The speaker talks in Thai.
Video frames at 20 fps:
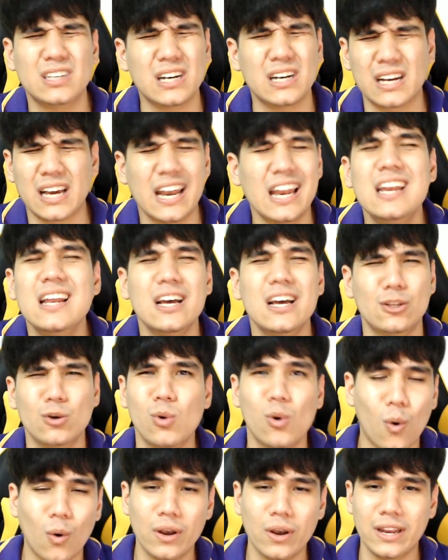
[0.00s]
ถึกๆกันเรื่อยๆ
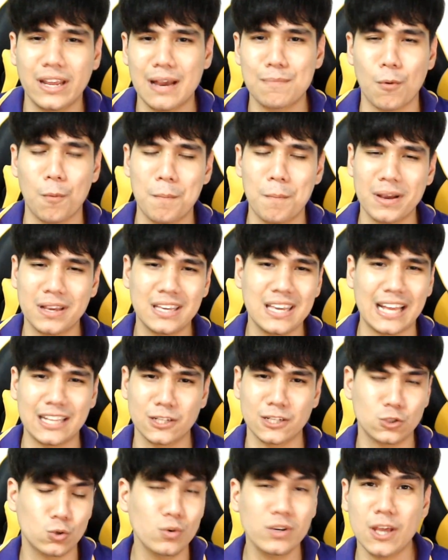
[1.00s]
ทุกคนนี่ครับผมมังกี้
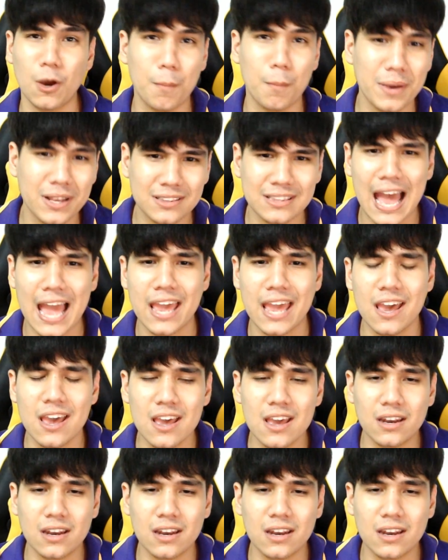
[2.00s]
อาจจะชุดเดียวไม่ตาย